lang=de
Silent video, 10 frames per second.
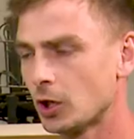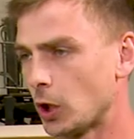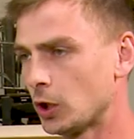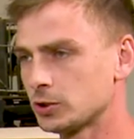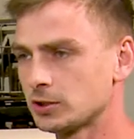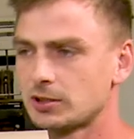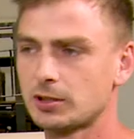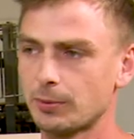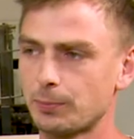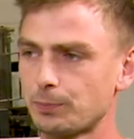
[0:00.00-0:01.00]
und
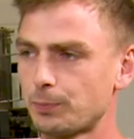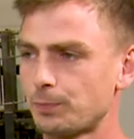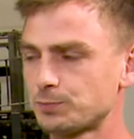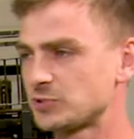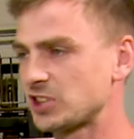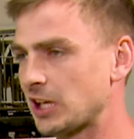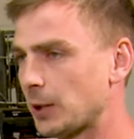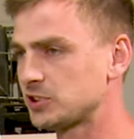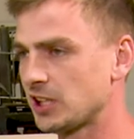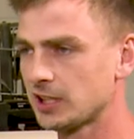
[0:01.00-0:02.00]
sind
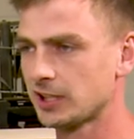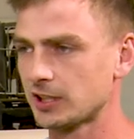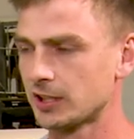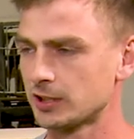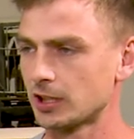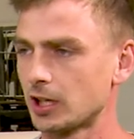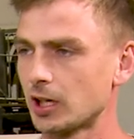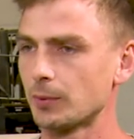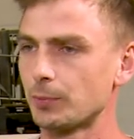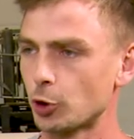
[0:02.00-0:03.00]
hauptsächlich in
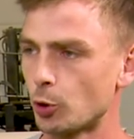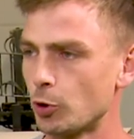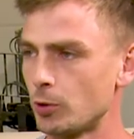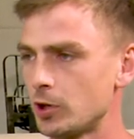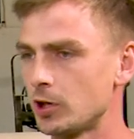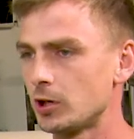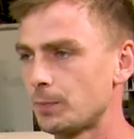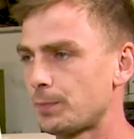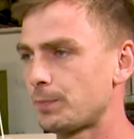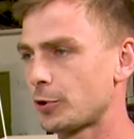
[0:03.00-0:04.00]
der
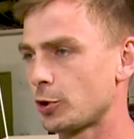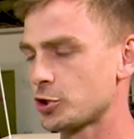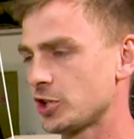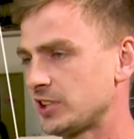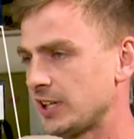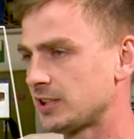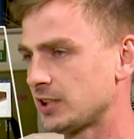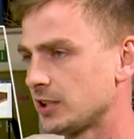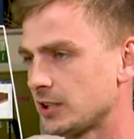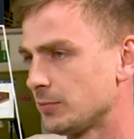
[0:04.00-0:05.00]
Büromöbelbranche
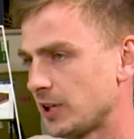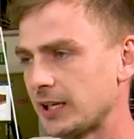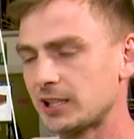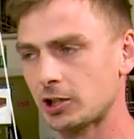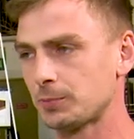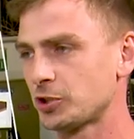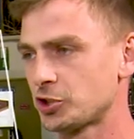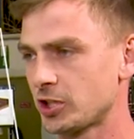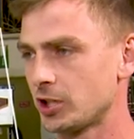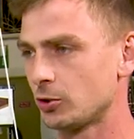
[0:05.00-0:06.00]
tätig, im Bereich
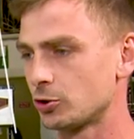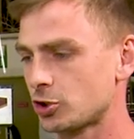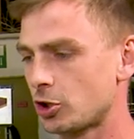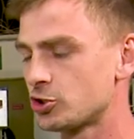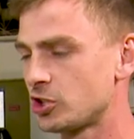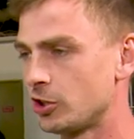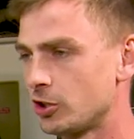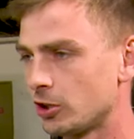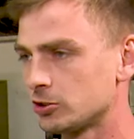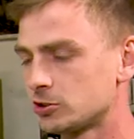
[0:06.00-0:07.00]
Klapptische und Schalenstiele
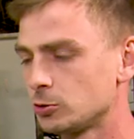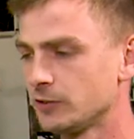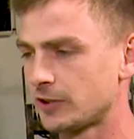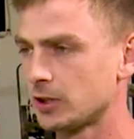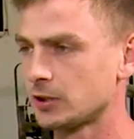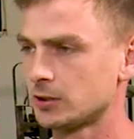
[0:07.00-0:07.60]
als Zulieferer.